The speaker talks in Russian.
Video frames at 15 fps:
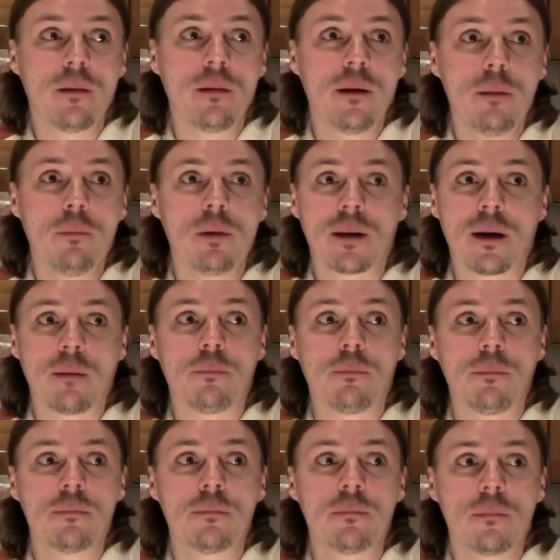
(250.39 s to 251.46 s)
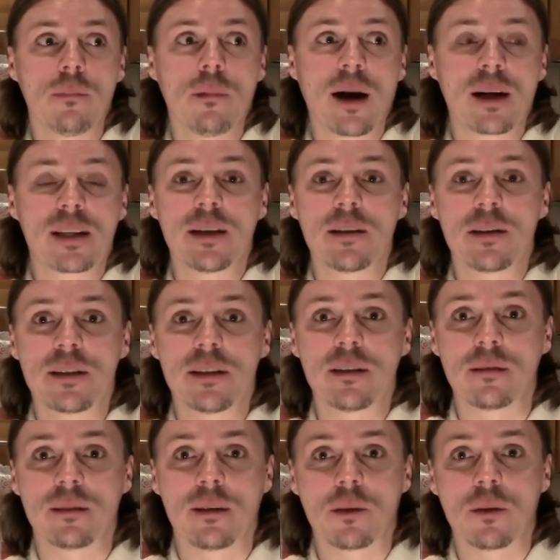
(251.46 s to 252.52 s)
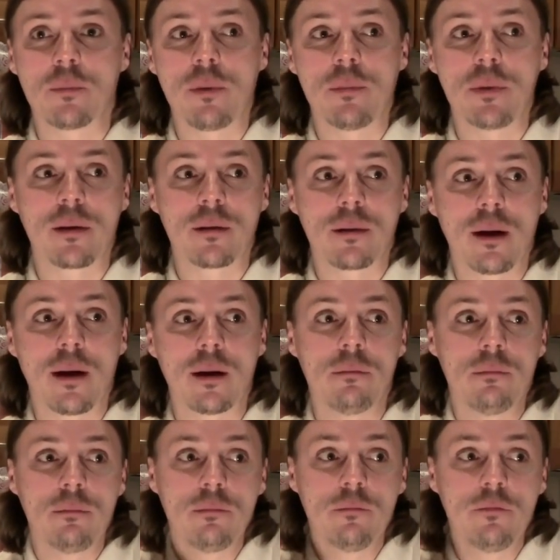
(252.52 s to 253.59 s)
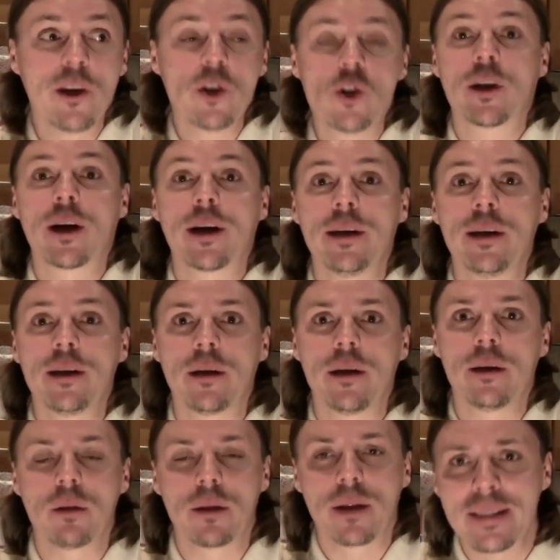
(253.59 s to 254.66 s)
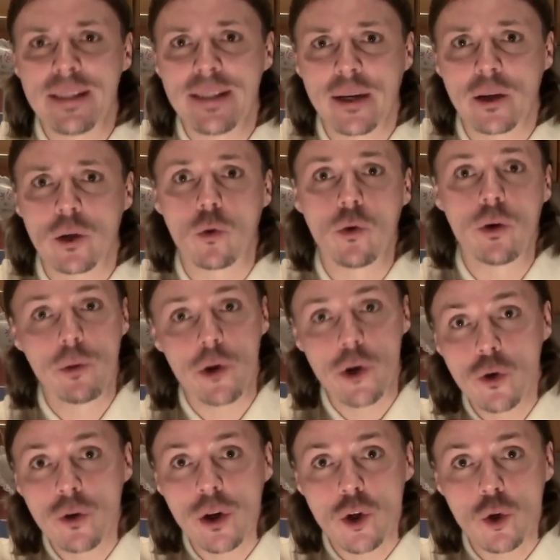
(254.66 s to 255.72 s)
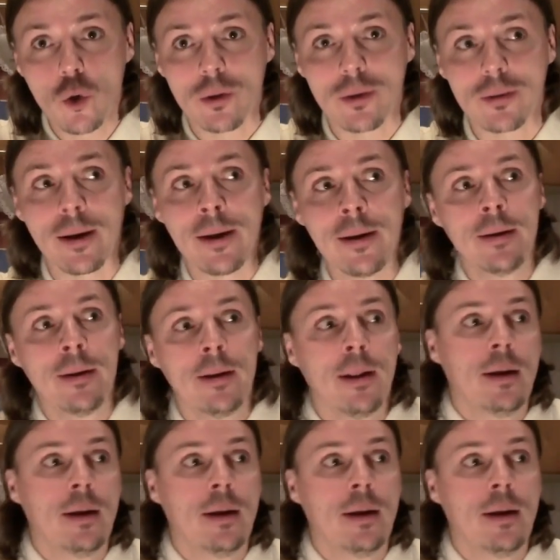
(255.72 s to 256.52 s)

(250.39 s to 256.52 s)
либо там акцент сделать, там, например, на вещи какие-то, либо на технику, либо еще на что-то, да.